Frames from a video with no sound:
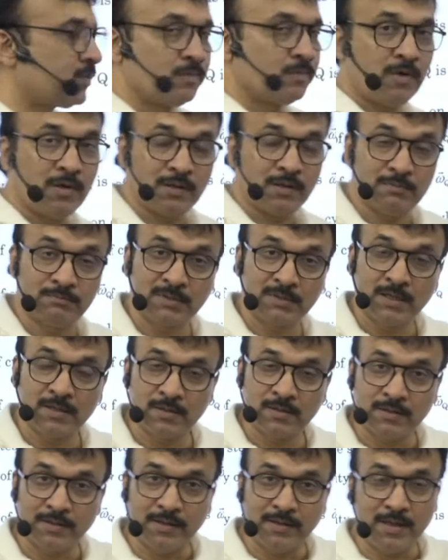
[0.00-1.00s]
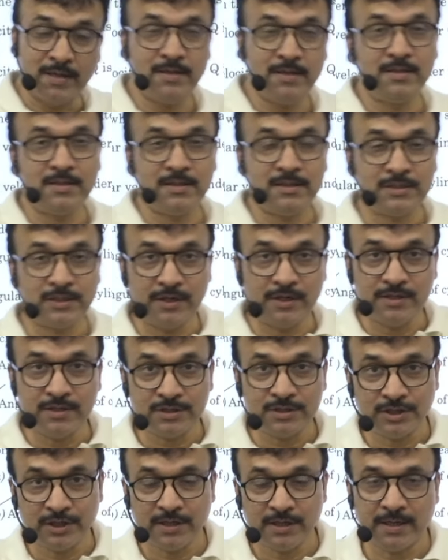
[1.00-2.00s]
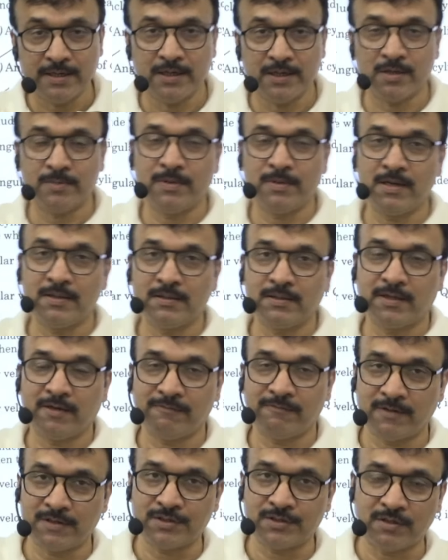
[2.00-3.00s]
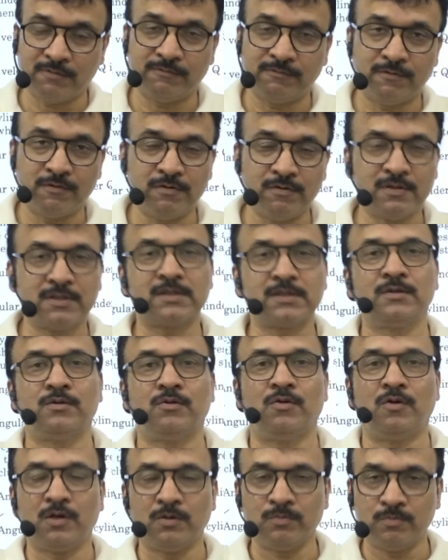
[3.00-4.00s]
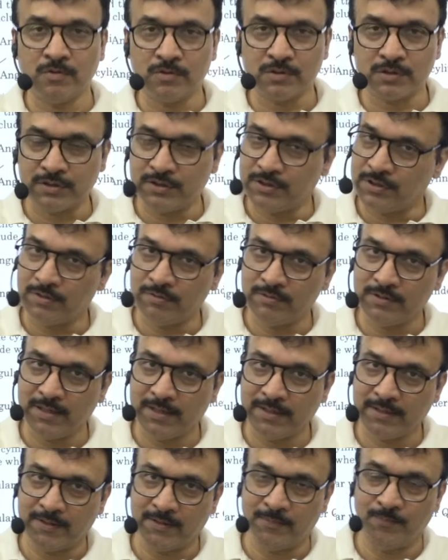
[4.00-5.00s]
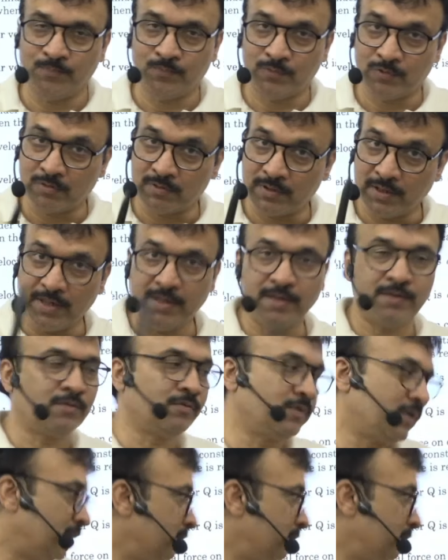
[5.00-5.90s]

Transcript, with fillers: स्मॉल यानी कि स्टडी स्टेट आने के बाद क्या फ्रिक्शन फोर्स ऑलमोस्ट जीरो हो जाएगा तो नहीं होगा